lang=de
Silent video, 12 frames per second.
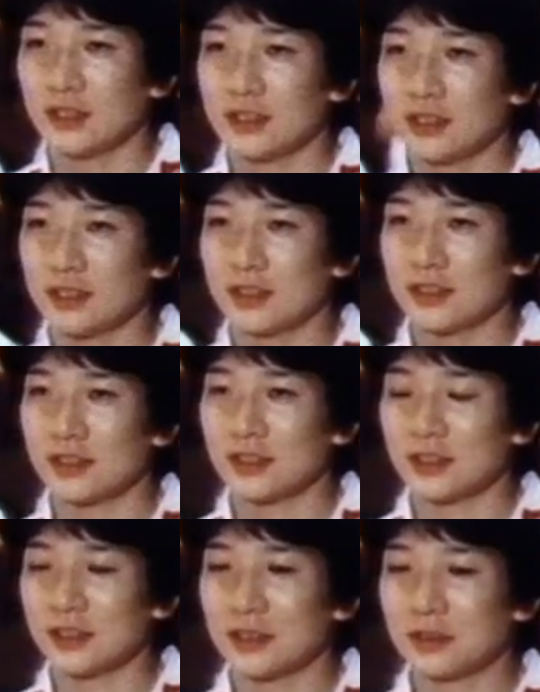Ob sie denn schon
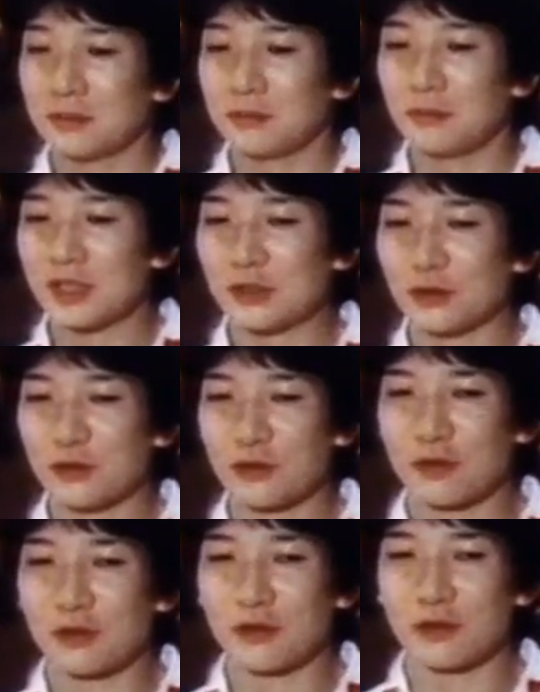einmal ans Aufhören
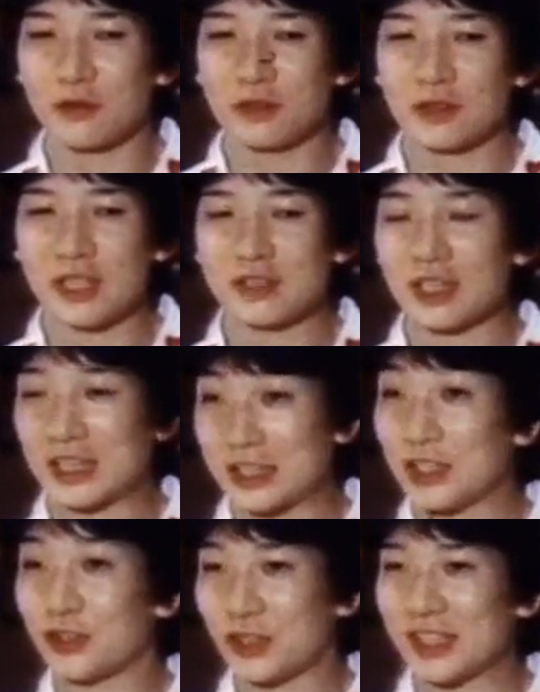gedacht habe?
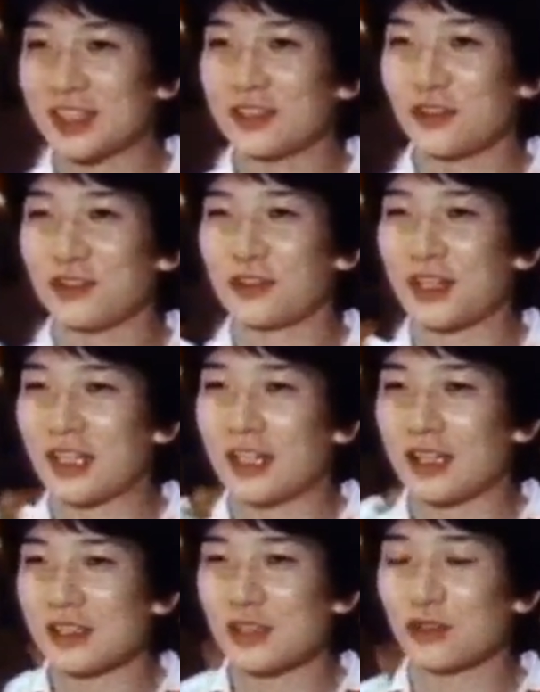Nein, aufhören,
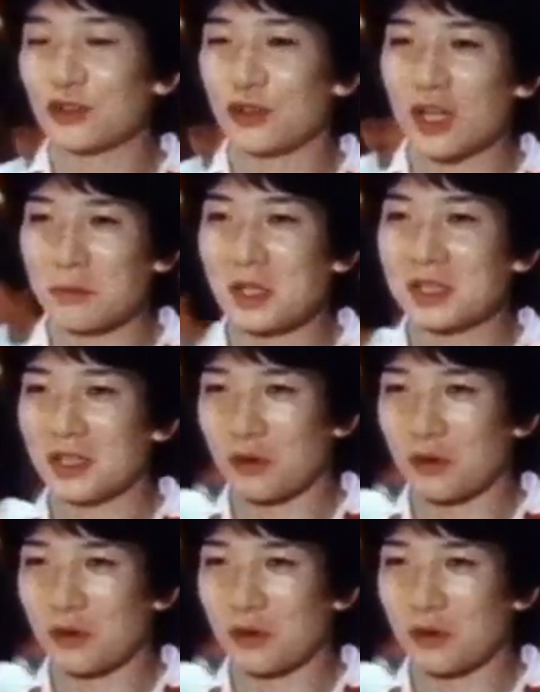das sei ja noch nicht in den Sinn